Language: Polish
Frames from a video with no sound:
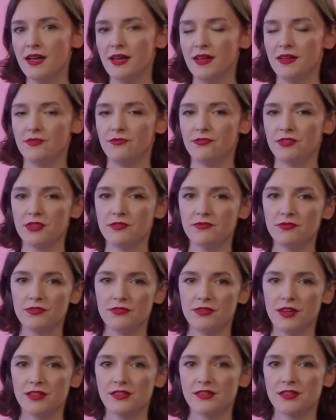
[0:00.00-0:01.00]
E, w tym
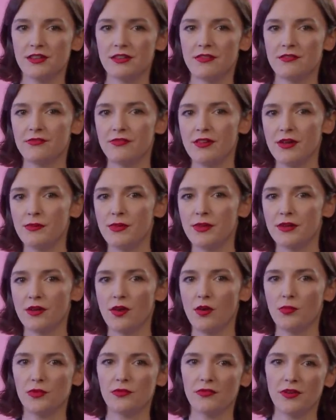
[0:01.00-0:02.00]
wywiadzie Weber
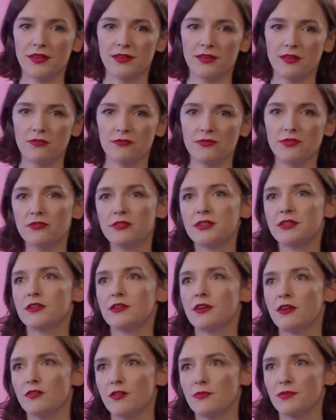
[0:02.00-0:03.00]
opowiadał, no
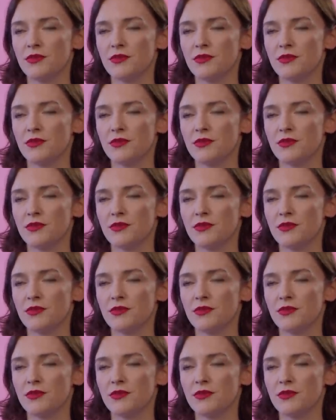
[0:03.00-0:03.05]
krytykował